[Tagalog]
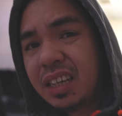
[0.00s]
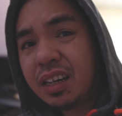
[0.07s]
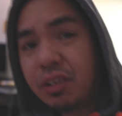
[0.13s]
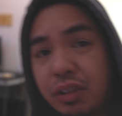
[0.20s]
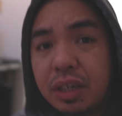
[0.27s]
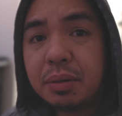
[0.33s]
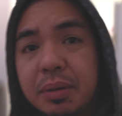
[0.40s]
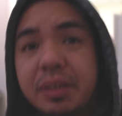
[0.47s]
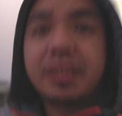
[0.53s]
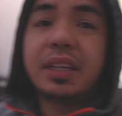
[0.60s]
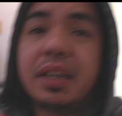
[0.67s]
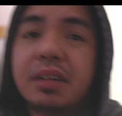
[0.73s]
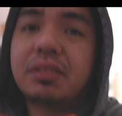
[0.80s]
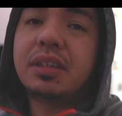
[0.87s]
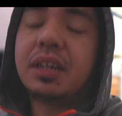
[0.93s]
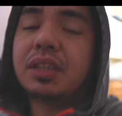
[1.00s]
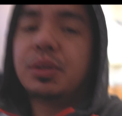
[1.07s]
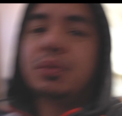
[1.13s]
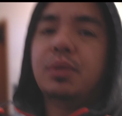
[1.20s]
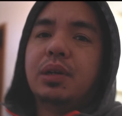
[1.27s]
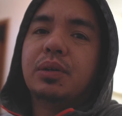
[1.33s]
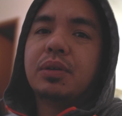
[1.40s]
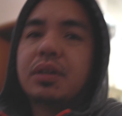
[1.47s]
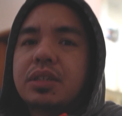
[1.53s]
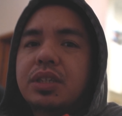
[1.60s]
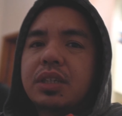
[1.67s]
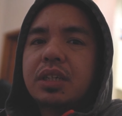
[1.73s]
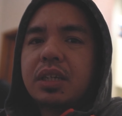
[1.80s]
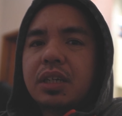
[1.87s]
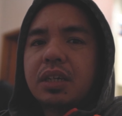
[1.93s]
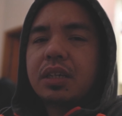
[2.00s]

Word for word: ako naman hindi ako nakatulog kasi